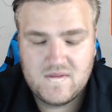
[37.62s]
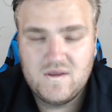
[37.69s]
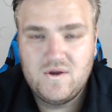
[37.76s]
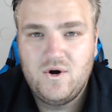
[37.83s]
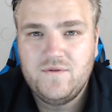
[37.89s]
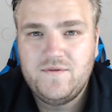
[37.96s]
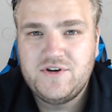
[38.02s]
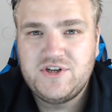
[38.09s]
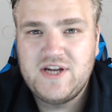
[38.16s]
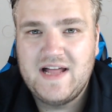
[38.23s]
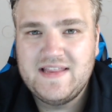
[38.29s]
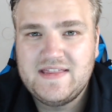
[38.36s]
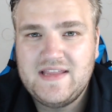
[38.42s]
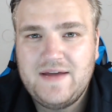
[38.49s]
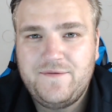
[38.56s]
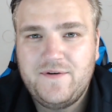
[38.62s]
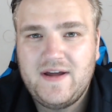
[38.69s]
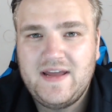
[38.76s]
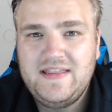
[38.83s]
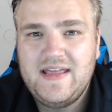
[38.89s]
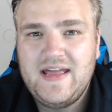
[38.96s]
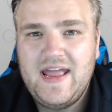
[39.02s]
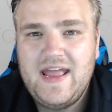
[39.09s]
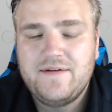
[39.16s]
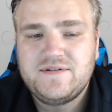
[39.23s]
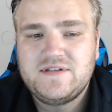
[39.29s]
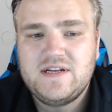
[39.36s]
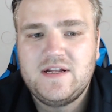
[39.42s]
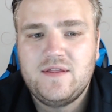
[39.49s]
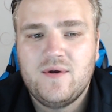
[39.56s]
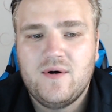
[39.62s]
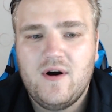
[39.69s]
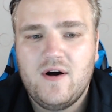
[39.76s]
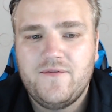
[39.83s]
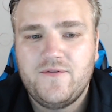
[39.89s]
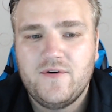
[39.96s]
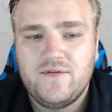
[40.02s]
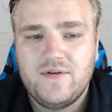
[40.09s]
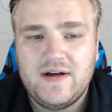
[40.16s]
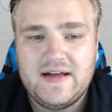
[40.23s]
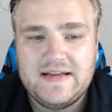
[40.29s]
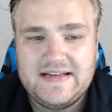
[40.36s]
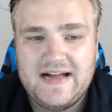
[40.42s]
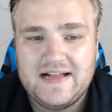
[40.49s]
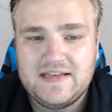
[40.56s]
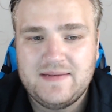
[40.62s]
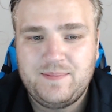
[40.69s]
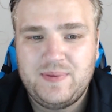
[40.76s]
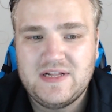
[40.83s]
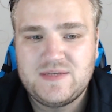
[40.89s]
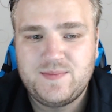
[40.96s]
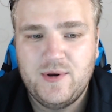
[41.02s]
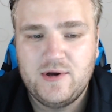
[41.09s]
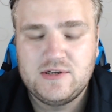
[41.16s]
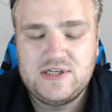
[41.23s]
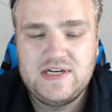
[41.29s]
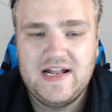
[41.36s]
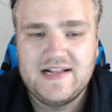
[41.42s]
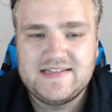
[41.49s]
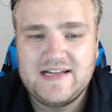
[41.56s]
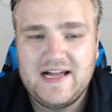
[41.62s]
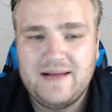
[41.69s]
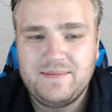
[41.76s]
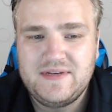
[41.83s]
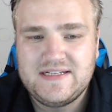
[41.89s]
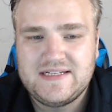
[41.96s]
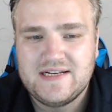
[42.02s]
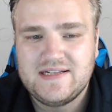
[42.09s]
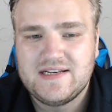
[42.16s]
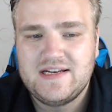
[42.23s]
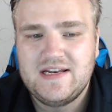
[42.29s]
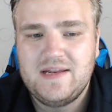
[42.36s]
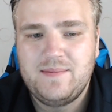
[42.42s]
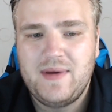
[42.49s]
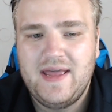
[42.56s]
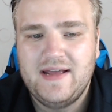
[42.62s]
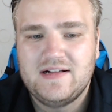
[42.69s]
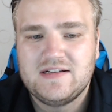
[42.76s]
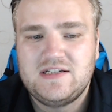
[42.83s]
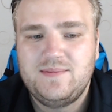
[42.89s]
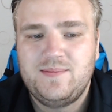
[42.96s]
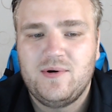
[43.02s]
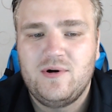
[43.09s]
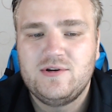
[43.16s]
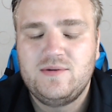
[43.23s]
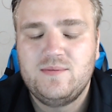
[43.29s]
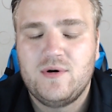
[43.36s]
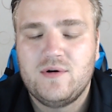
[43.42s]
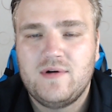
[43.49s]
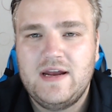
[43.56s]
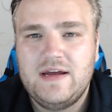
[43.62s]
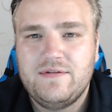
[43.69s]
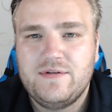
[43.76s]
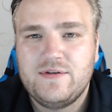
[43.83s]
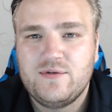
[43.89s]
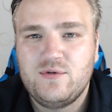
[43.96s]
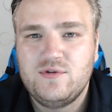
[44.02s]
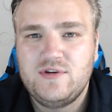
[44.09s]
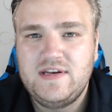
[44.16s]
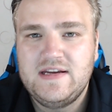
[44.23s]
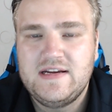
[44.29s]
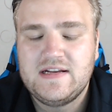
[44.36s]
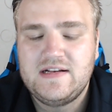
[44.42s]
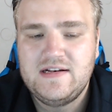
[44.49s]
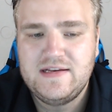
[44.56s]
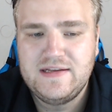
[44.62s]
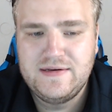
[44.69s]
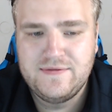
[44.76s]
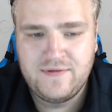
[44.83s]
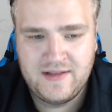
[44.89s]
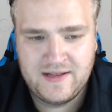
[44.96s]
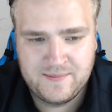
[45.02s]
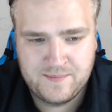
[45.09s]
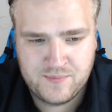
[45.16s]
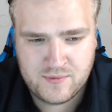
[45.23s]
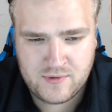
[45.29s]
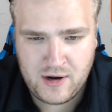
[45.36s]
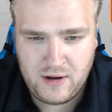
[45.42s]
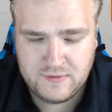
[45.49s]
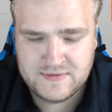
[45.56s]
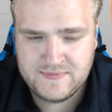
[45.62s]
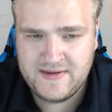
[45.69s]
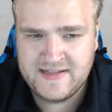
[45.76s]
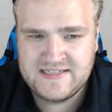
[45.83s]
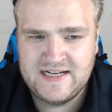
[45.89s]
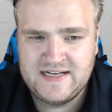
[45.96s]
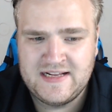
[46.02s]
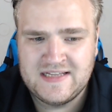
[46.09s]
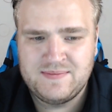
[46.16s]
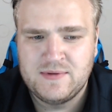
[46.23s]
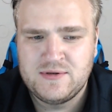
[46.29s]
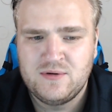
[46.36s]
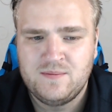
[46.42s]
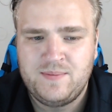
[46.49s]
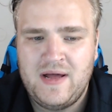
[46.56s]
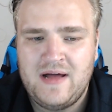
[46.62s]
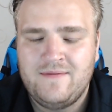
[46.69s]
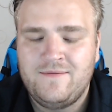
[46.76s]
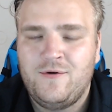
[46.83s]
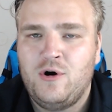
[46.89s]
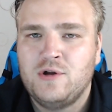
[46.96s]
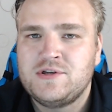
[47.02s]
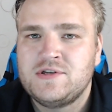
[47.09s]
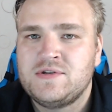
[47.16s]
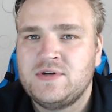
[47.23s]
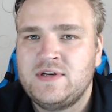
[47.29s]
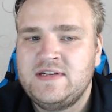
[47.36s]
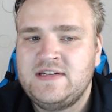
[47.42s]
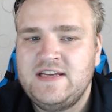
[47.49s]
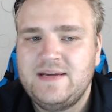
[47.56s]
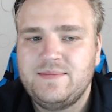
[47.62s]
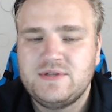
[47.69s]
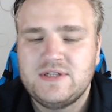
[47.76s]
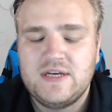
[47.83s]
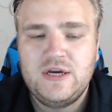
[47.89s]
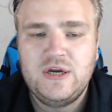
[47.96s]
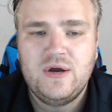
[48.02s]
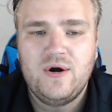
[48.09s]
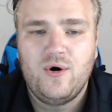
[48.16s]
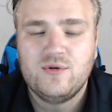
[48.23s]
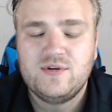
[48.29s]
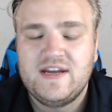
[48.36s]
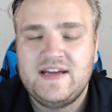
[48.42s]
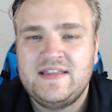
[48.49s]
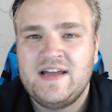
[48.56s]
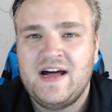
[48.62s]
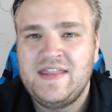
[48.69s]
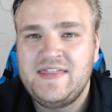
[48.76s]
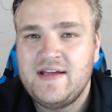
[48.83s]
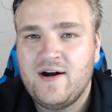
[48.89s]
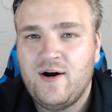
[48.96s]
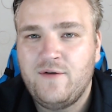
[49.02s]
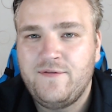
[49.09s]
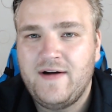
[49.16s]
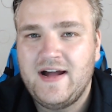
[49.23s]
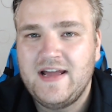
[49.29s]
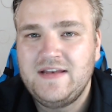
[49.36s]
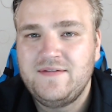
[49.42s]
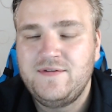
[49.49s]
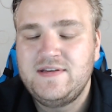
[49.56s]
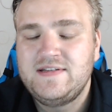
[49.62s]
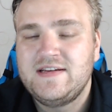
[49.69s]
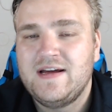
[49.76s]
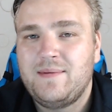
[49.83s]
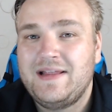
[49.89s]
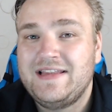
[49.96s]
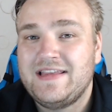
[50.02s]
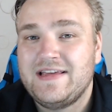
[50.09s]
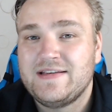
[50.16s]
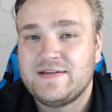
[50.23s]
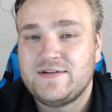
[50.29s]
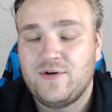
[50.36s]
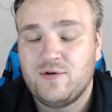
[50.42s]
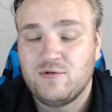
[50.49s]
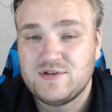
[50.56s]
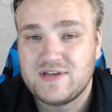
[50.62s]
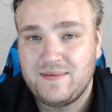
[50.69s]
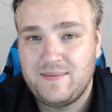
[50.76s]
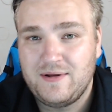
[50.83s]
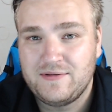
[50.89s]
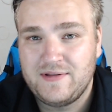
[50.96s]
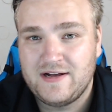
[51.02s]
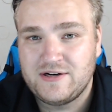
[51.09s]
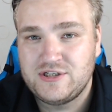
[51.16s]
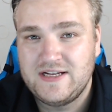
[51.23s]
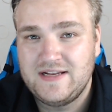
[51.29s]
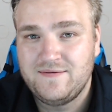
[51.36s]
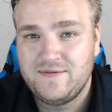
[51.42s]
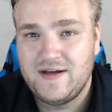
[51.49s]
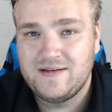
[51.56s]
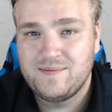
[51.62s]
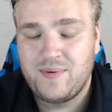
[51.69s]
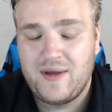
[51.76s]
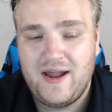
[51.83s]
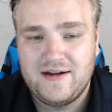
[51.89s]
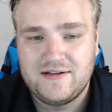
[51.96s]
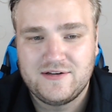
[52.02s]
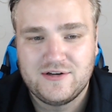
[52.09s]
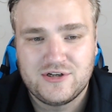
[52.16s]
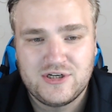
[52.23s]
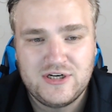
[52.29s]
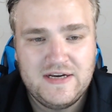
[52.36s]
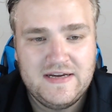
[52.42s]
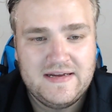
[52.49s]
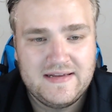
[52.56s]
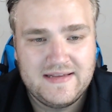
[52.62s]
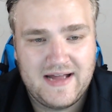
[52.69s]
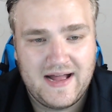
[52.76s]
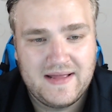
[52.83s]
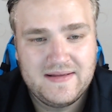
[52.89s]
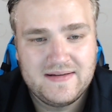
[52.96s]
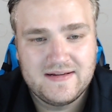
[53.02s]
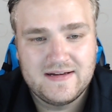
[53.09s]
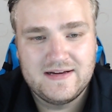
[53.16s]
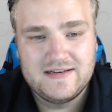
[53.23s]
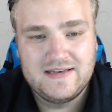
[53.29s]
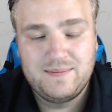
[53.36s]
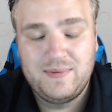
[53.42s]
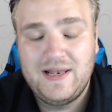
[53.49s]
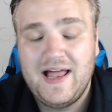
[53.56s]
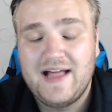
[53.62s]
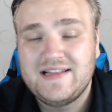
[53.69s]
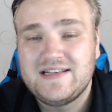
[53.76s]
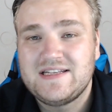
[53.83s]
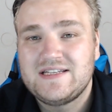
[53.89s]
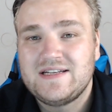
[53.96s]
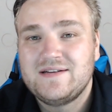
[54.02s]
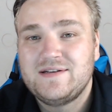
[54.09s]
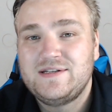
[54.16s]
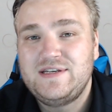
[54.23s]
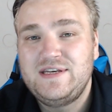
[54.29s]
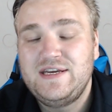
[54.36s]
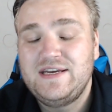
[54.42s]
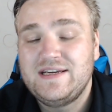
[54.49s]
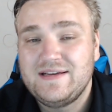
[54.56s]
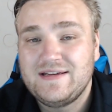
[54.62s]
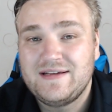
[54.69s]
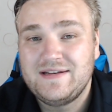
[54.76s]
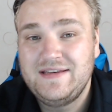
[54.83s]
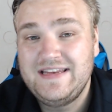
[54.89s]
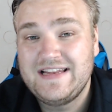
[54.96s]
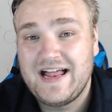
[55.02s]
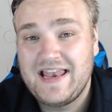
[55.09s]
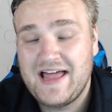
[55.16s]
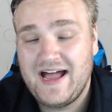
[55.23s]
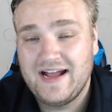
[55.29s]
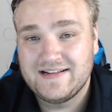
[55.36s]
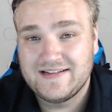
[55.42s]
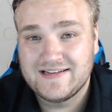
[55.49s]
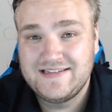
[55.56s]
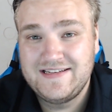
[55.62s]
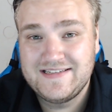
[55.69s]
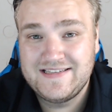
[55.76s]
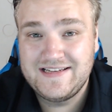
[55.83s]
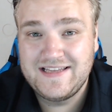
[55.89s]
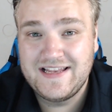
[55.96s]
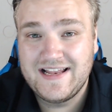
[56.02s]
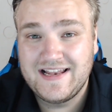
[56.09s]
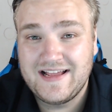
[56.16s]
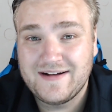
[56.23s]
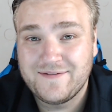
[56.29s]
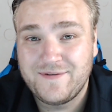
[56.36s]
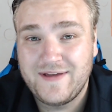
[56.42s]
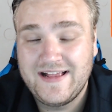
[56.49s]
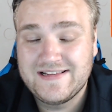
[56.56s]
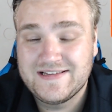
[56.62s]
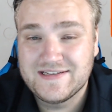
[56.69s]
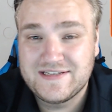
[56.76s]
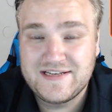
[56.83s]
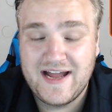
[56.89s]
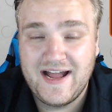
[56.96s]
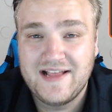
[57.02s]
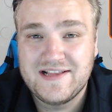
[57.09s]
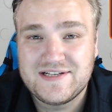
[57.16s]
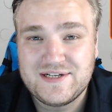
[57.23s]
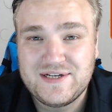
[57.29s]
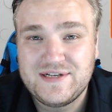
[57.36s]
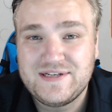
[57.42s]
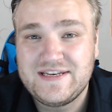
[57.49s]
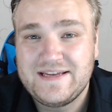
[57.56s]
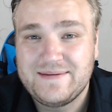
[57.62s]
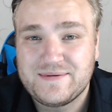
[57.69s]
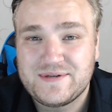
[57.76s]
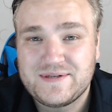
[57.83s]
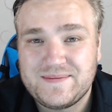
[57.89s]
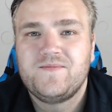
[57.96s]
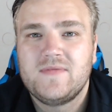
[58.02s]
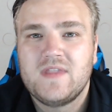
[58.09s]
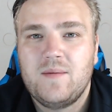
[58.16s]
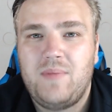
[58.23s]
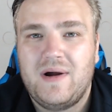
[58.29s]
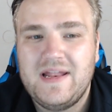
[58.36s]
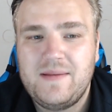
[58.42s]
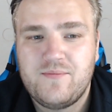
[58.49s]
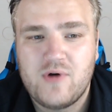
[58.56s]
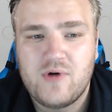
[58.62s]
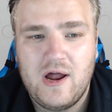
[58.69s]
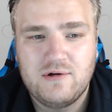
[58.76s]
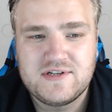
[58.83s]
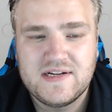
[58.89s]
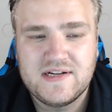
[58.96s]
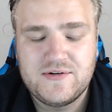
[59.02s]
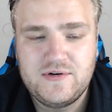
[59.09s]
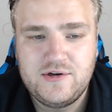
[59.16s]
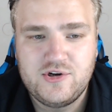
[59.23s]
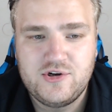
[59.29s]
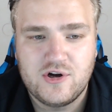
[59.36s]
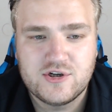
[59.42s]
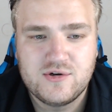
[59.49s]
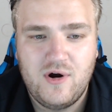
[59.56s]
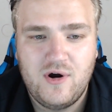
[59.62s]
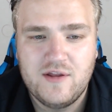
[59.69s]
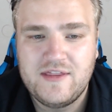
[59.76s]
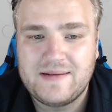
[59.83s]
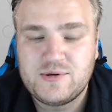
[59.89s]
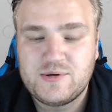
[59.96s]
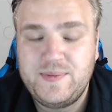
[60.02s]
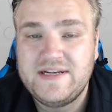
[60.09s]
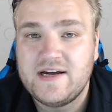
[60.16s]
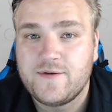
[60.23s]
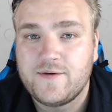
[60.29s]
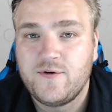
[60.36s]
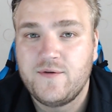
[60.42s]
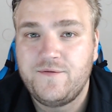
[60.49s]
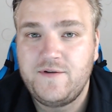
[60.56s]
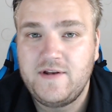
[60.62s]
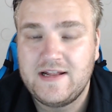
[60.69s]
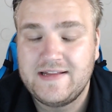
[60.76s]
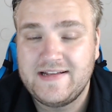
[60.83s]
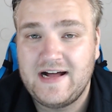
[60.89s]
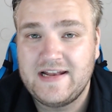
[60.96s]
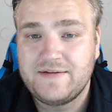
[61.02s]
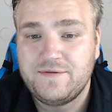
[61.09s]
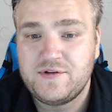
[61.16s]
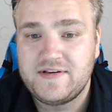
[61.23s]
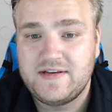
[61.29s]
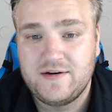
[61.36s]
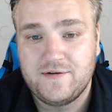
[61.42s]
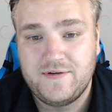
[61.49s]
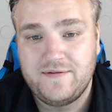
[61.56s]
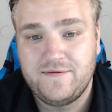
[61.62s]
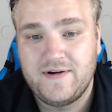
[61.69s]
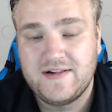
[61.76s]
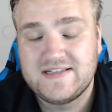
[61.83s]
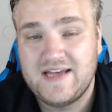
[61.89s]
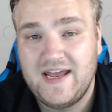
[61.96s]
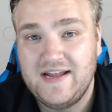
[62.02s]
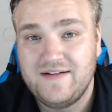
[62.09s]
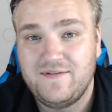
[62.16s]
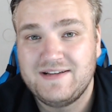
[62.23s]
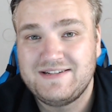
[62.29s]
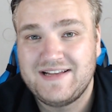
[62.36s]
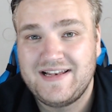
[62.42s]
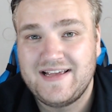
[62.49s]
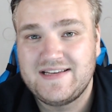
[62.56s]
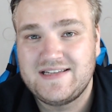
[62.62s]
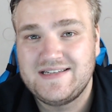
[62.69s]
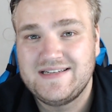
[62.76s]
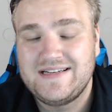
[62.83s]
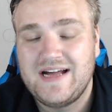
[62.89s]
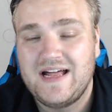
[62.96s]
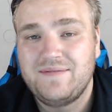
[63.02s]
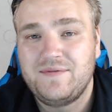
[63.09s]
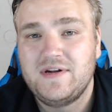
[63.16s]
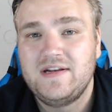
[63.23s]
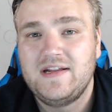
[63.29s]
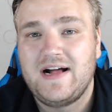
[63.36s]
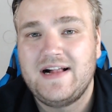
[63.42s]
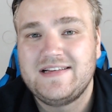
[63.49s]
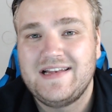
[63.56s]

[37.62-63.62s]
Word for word: Und wir starten einfach in der AFC North, wo wir ja die Pittsburgh Steelers haben, die Cincinnati Bengals, die Baltimore Ravens und die Cleveland Browns. Wir erzählen erstmal so ein paar Worte zu den Teams und gehen dann darauf ein, wie sie am Ende der Saison unserer Meinung nach stehen werden. Praktisch, ja, äh, die Bilanz, Sieg, äh, Niederlagen, das Sieg-Niederlagen-Verhältnis der einzelnen Teams. Bei den Browns natürlich Josh Gordon ab Spieltag 5 wieder da. Da wird sich dann auf jeden Fall zeigen, was er leisten kann. Wenn er die alte